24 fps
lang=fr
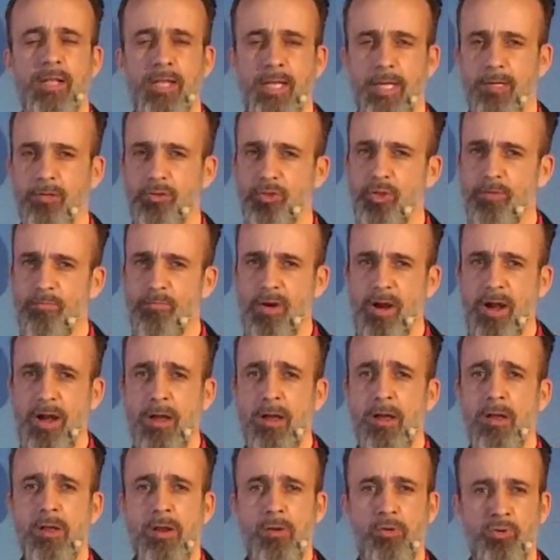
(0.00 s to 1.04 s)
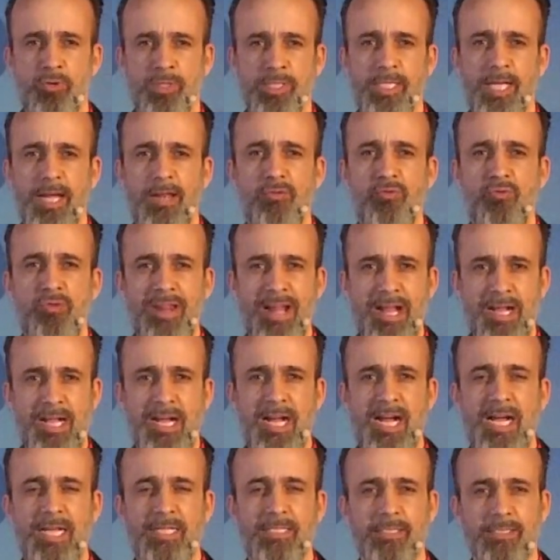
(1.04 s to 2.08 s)
et recevoir le salut, la
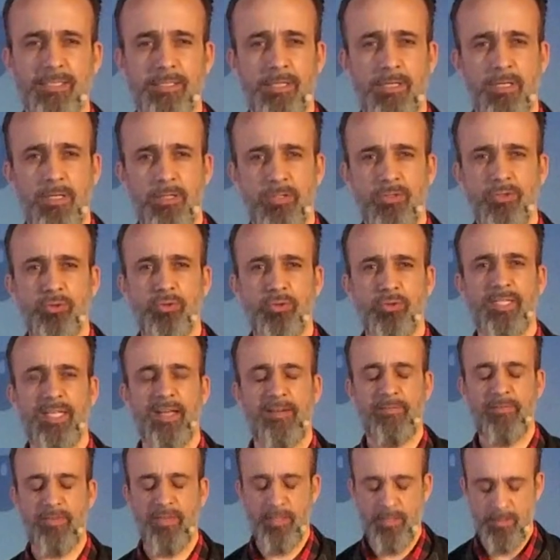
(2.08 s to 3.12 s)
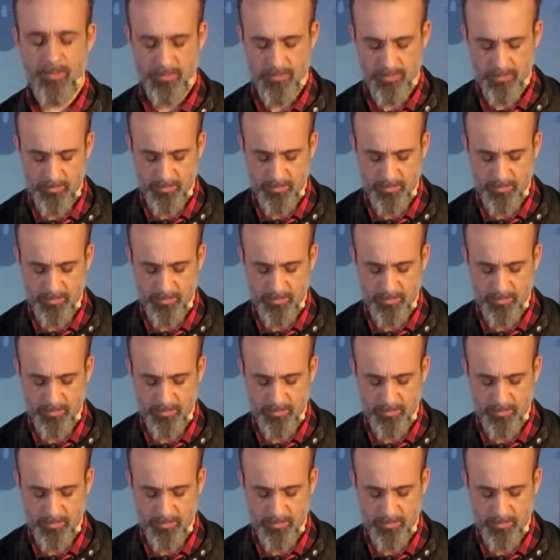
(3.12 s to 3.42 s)
grâce sur ta vie.